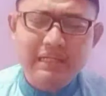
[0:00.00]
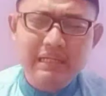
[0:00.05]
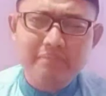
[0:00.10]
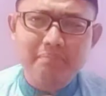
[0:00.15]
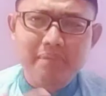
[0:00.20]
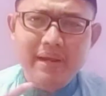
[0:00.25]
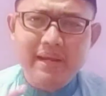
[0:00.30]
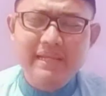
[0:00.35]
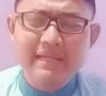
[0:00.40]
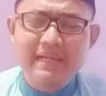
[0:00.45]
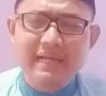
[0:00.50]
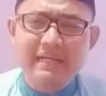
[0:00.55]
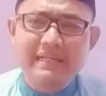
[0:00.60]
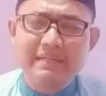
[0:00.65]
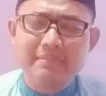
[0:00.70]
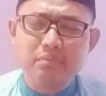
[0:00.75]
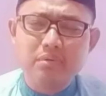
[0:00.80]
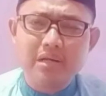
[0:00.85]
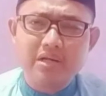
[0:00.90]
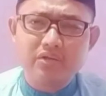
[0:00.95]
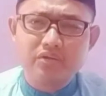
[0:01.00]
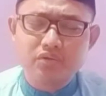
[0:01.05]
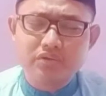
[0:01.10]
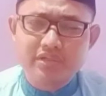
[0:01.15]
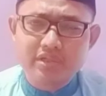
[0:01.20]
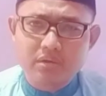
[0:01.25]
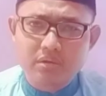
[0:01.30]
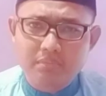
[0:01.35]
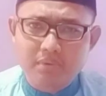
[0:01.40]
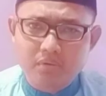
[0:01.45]
kebaikan di bulan
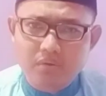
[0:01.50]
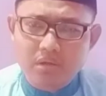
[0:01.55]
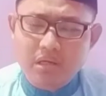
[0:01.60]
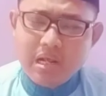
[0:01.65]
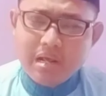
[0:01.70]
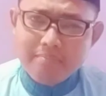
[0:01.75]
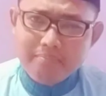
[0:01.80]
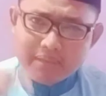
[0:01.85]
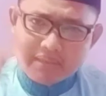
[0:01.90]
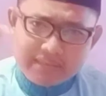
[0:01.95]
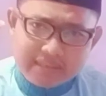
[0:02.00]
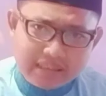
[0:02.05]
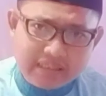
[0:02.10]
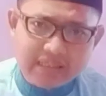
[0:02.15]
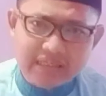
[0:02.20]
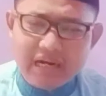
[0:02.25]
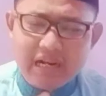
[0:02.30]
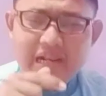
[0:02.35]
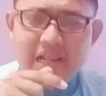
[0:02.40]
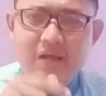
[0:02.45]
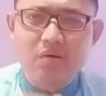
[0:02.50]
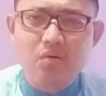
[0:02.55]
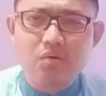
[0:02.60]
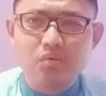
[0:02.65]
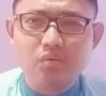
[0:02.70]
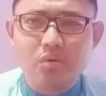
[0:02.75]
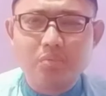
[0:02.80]
suci Ramadan, bersegeralah untuk